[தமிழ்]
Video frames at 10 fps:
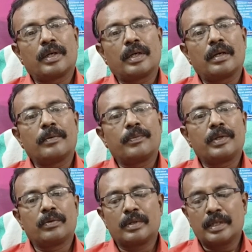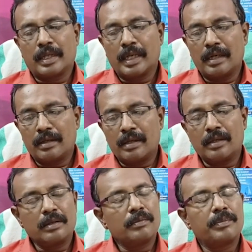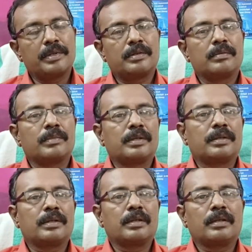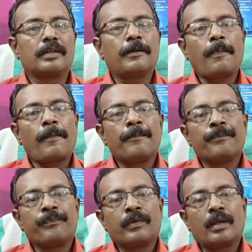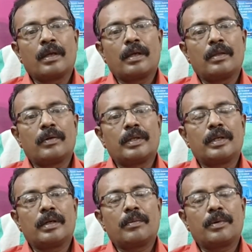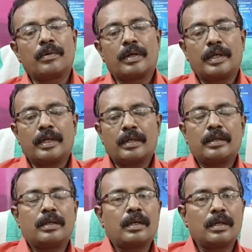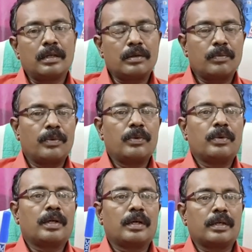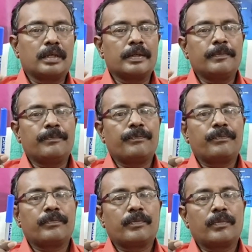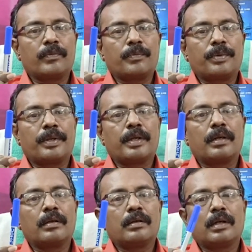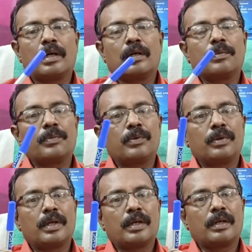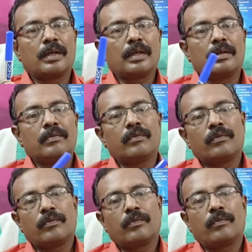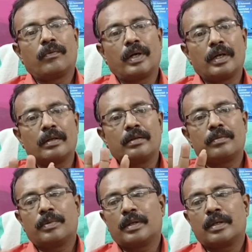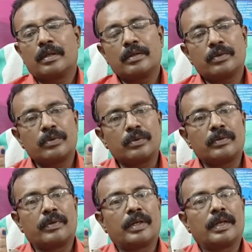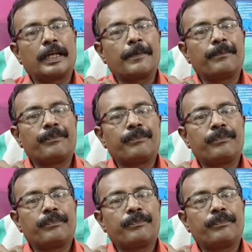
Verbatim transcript: ஓகேங்களா இது வந்து கேட்ராக்டுக்கு பெஸ்ட்டு மெத்தட் இது இது வந்து என்ன பண்ணணும்னா நீங்கள் டார்க் ப்ளூ கலரு புரியுதுங்களா டார்க் ப்ளூ கலரில் வலது பக்க சுண்டு விரலுங்க